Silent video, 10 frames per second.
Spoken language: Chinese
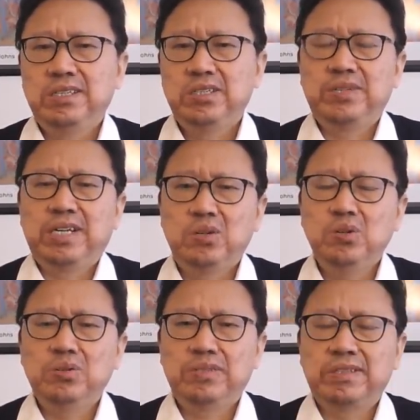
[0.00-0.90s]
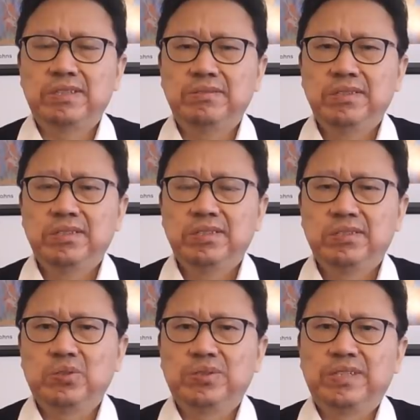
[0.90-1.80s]
就在口口声声
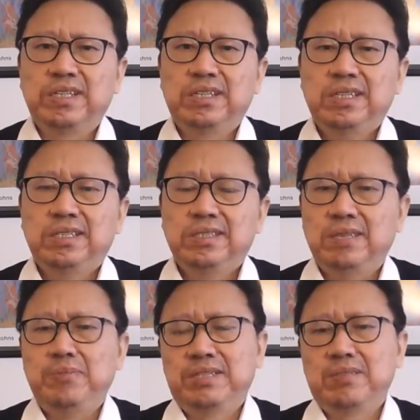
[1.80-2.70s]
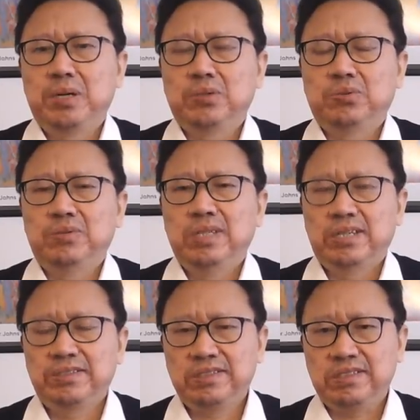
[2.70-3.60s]
说这个人民是暴徒，
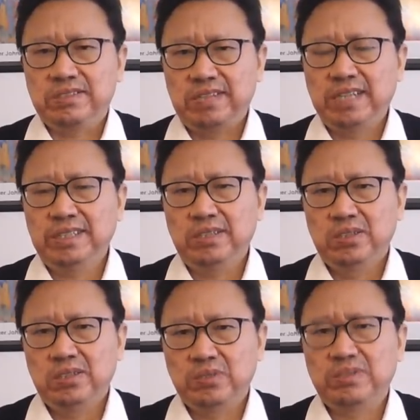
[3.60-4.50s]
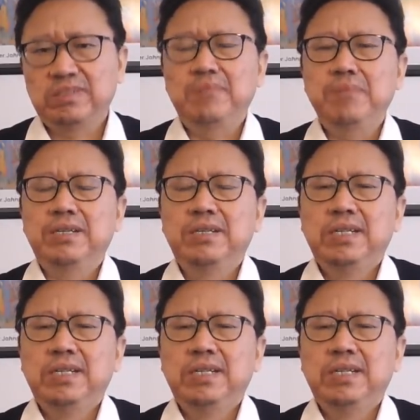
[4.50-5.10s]
而死伤的都是人民。